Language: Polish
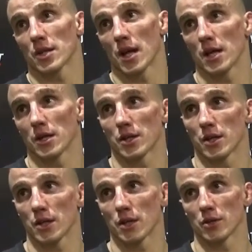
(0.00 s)
że
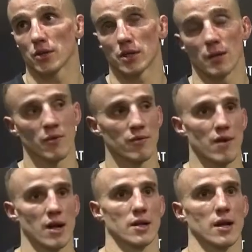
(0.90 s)
jeśli chodzi o samą
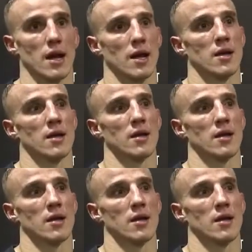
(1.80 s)
walkę,